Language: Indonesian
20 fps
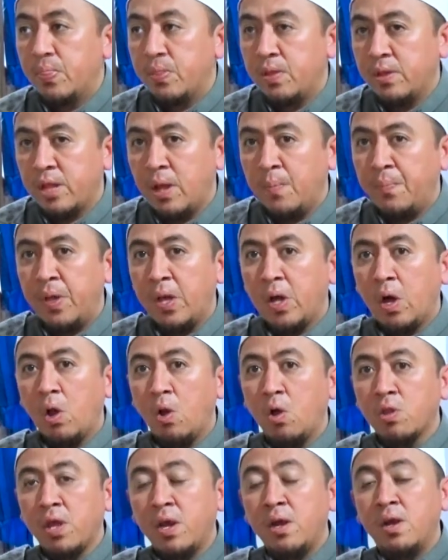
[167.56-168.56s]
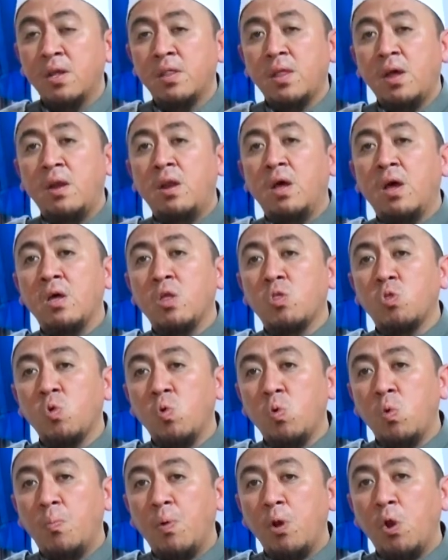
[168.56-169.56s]
Tetapi kalau tanda-tanda
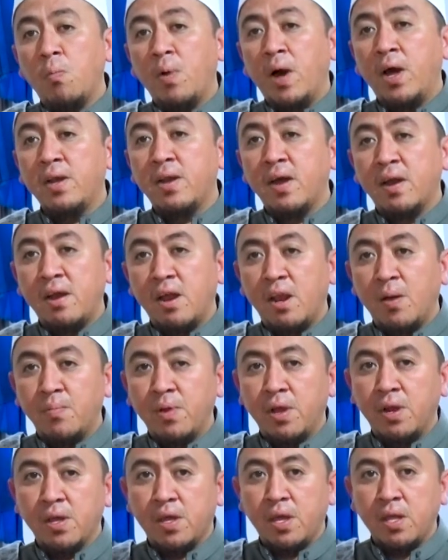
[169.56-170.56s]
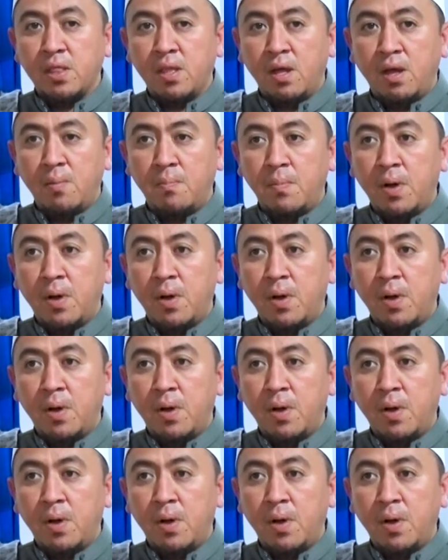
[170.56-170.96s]
itu belum ada dalam diri kita,